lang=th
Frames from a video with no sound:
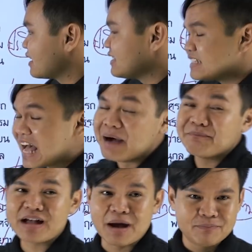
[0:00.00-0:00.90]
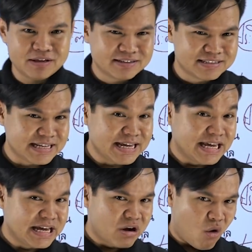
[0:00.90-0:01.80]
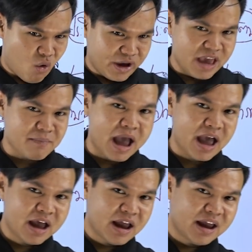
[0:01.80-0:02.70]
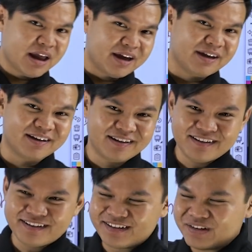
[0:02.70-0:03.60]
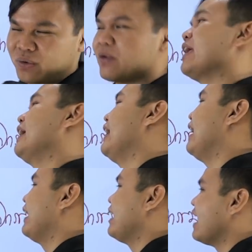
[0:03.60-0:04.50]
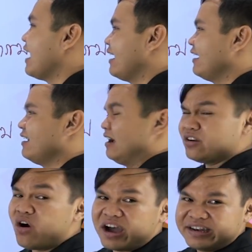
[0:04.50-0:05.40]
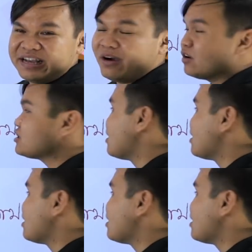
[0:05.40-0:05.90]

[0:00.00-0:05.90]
3กับ4โอเคไหมโอเคนะน้องอันนี้คือข้อ